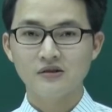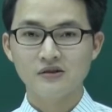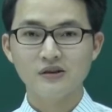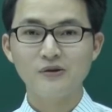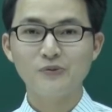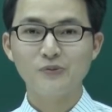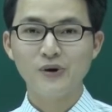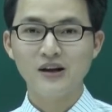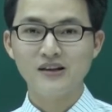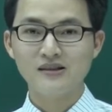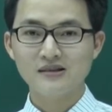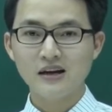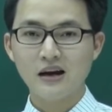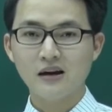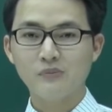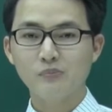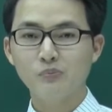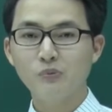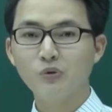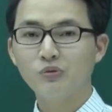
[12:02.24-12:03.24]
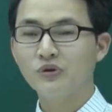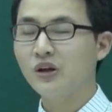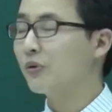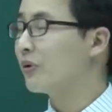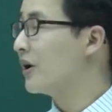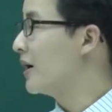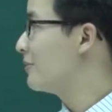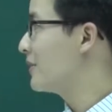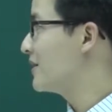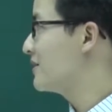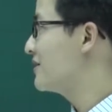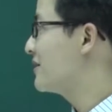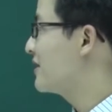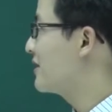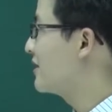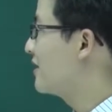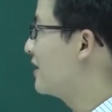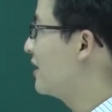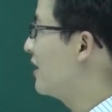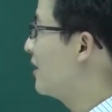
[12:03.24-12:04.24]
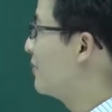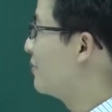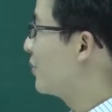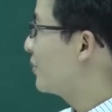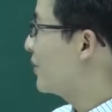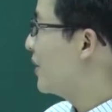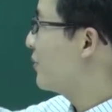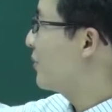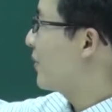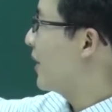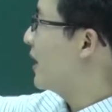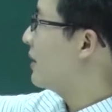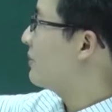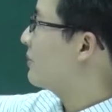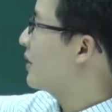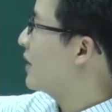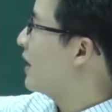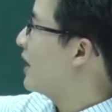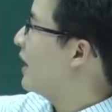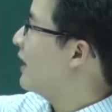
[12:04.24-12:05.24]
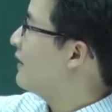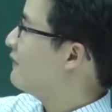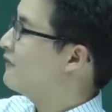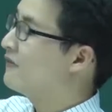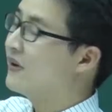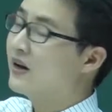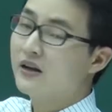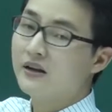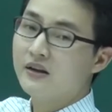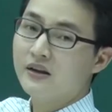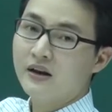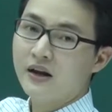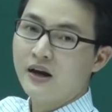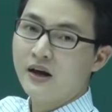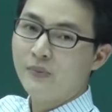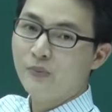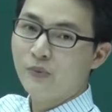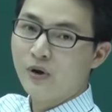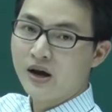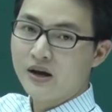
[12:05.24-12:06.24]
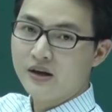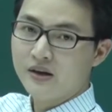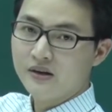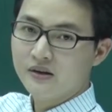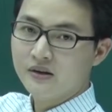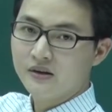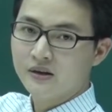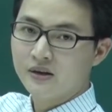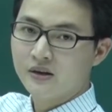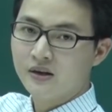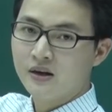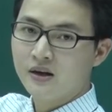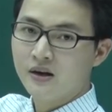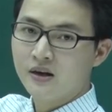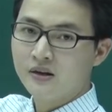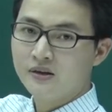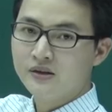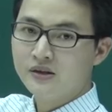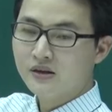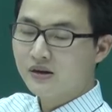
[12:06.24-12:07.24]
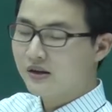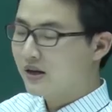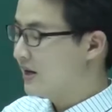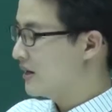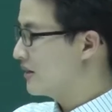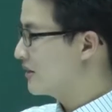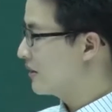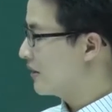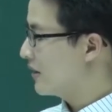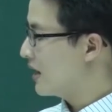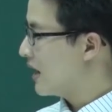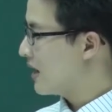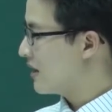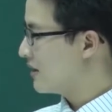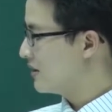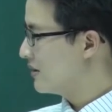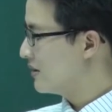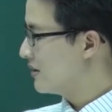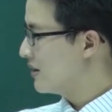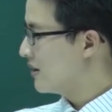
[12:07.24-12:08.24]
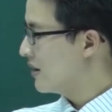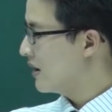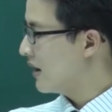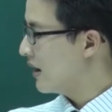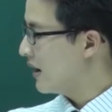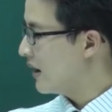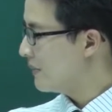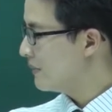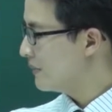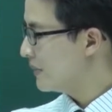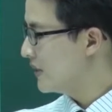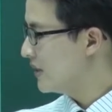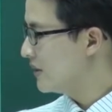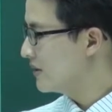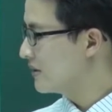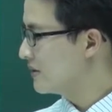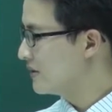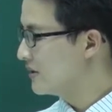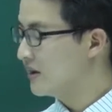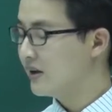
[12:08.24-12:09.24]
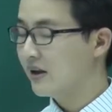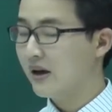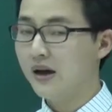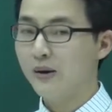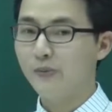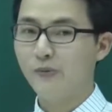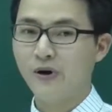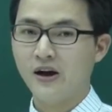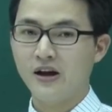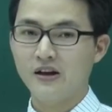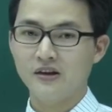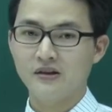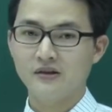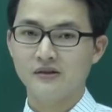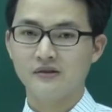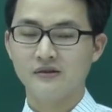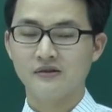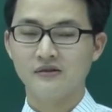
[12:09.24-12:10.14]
đừng quên rằng mục tiêu của em là gì? Mục tiêu của em đó là f phẩy nhân e mũ hai x. Nhưng ở đây đó là fx nhân e mũ hai x.